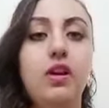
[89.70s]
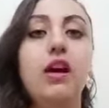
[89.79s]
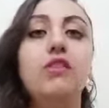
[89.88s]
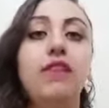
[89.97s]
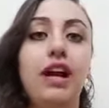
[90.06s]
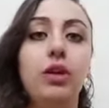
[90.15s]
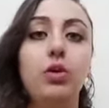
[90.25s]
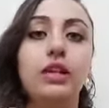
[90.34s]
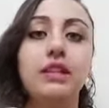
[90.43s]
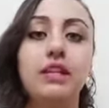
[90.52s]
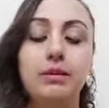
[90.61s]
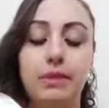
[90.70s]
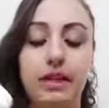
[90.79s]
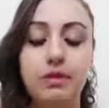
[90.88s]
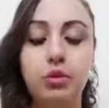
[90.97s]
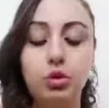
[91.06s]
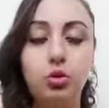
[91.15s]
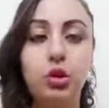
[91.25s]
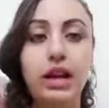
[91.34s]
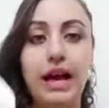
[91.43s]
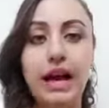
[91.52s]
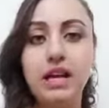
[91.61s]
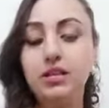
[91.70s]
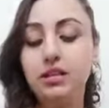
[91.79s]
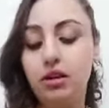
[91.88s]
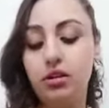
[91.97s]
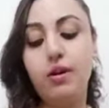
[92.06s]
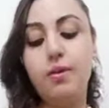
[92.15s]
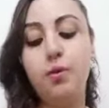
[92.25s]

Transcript: فحلو جدا يا بنات برضو للي عايز يجربه